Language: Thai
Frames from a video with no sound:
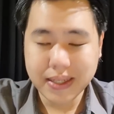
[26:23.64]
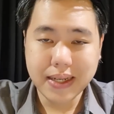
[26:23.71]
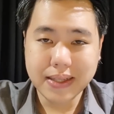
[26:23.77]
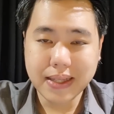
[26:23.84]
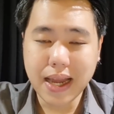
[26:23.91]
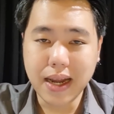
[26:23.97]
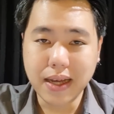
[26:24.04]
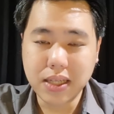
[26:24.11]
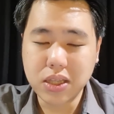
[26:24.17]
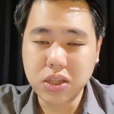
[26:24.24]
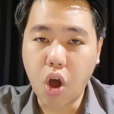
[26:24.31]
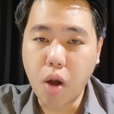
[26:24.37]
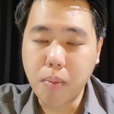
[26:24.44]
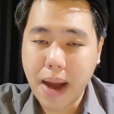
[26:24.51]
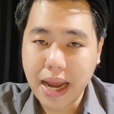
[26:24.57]
ได้เลยติดต่อ
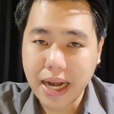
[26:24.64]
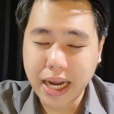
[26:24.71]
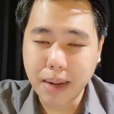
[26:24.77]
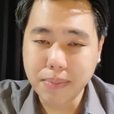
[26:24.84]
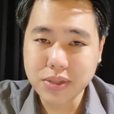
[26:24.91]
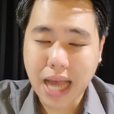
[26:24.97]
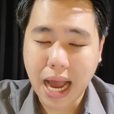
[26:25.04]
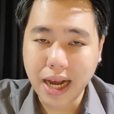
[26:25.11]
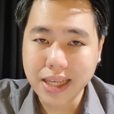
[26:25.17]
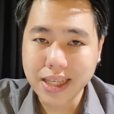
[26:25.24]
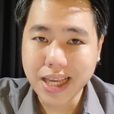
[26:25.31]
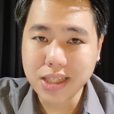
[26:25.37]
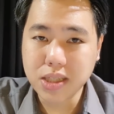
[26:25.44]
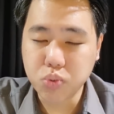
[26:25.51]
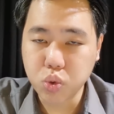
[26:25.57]
ไปนะครับสั่งยี่
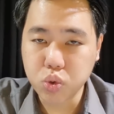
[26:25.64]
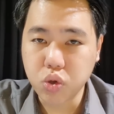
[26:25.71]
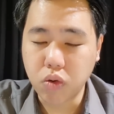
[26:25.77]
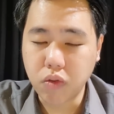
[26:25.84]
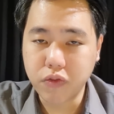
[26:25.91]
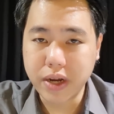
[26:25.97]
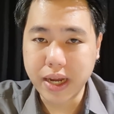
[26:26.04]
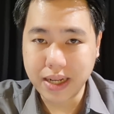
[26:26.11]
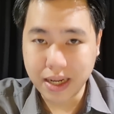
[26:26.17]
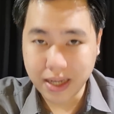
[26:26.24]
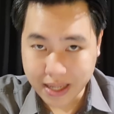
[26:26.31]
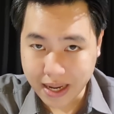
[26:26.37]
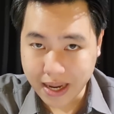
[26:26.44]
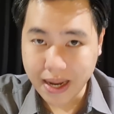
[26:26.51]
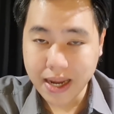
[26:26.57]
สิบชุดส่งฟรีทัน
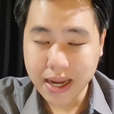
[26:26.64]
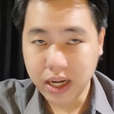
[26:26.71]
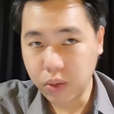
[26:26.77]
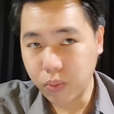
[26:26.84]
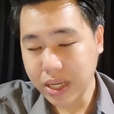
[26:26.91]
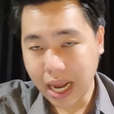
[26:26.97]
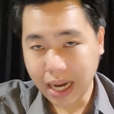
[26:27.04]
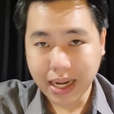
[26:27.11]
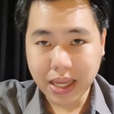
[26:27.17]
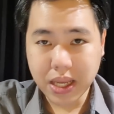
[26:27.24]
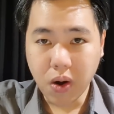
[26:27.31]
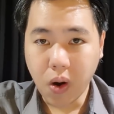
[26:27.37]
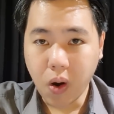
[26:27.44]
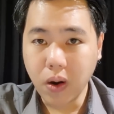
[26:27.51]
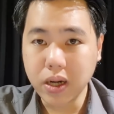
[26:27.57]
ทีหรือว่าอยากได้ยี่
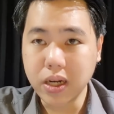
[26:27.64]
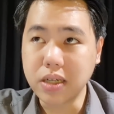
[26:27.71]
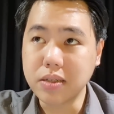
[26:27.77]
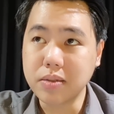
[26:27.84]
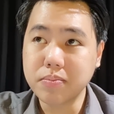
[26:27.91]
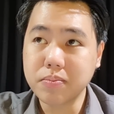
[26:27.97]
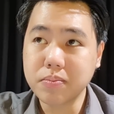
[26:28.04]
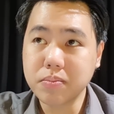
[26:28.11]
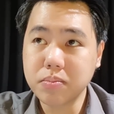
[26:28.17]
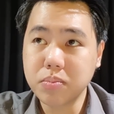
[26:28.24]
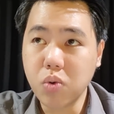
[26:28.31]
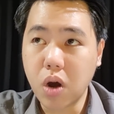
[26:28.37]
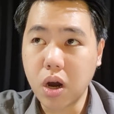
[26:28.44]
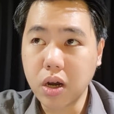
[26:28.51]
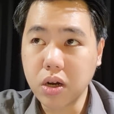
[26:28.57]
ห้ออื่นพว
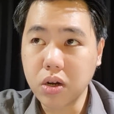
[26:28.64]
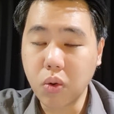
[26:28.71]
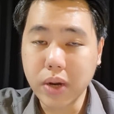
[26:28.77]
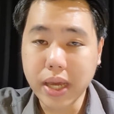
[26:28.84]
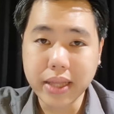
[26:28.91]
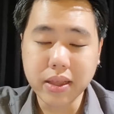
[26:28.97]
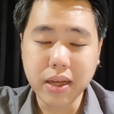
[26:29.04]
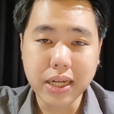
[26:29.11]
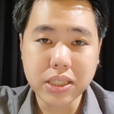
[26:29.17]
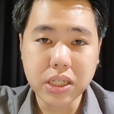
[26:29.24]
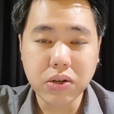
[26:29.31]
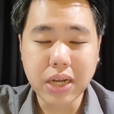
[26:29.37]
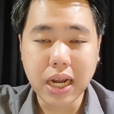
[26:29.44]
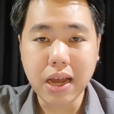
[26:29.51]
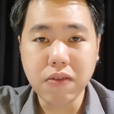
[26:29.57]
กโรงเรียน International
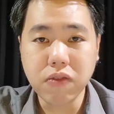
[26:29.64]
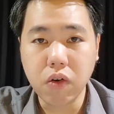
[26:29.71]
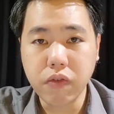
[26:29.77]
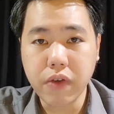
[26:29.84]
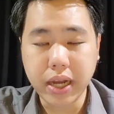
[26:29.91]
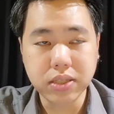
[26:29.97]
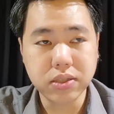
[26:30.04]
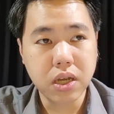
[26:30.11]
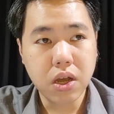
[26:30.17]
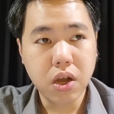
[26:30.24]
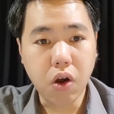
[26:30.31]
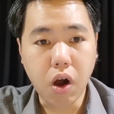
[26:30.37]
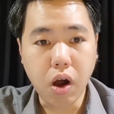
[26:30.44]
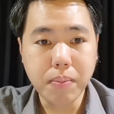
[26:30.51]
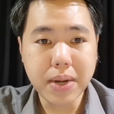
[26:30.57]
อยากได้ โฟร์ เฟกซ์ ข
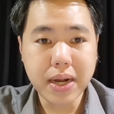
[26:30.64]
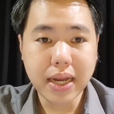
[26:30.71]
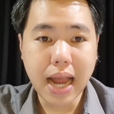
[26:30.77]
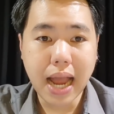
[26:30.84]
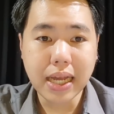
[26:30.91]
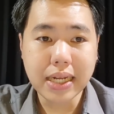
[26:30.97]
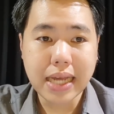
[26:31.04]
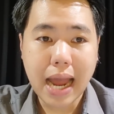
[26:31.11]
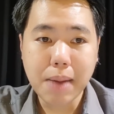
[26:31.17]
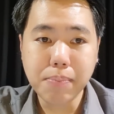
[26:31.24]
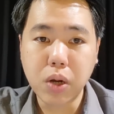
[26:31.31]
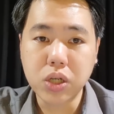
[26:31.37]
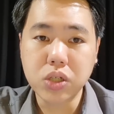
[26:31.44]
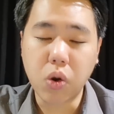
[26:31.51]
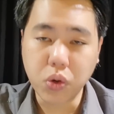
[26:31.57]
องอเมริกาอยากได้
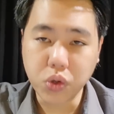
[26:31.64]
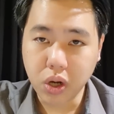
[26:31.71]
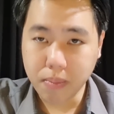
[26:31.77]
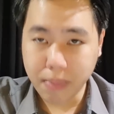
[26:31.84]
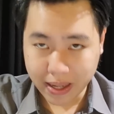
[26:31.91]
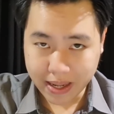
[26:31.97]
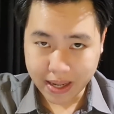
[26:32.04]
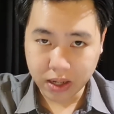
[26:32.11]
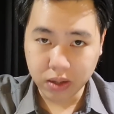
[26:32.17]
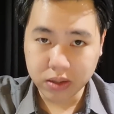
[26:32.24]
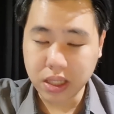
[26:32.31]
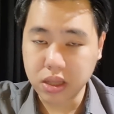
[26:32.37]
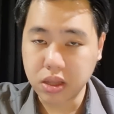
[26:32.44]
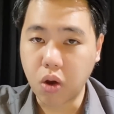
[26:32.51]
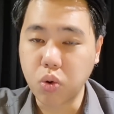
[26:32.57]
Apport ของเยอรมนีก็ติ
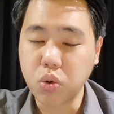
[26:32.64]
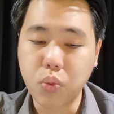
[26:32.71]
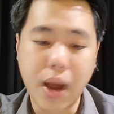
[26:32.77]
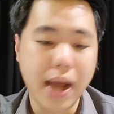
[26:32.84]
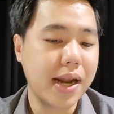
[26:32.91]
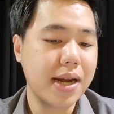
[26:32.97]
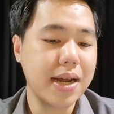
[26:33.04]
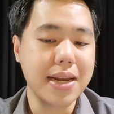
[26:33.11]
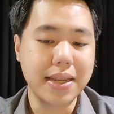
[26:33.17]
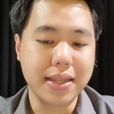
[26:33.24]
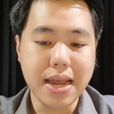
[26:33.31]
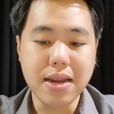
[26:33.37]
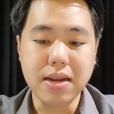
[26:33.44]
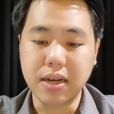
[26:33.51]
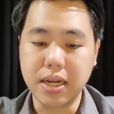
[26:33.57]
ดต่อคุณกวางนะติดได้
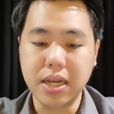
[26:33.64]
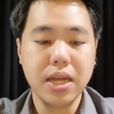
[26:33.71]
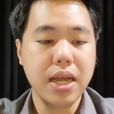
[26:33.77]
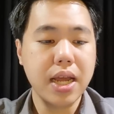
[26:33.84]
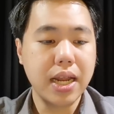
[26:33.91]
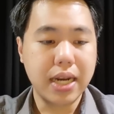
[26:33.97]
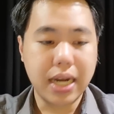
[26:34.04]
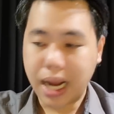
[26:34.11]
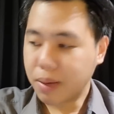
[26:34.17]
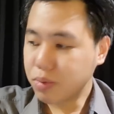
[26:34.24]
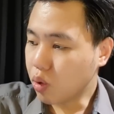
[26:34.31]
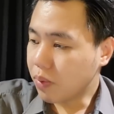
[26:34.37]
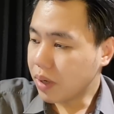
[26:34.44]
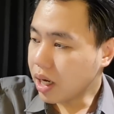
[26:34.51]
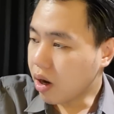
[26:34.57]
เลยนะครับส่วน
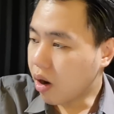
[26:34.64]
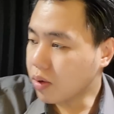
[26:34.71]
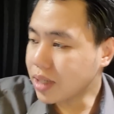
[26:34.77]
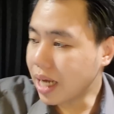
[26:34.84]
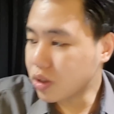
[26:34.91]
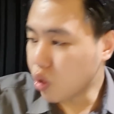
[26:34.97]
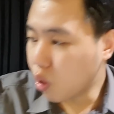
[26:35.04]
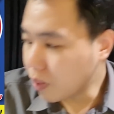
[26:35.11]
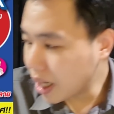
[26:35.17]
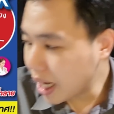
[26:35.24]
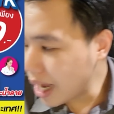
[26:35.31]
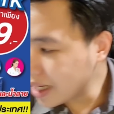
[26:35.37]
วันนี้ของสะสมนะฮะ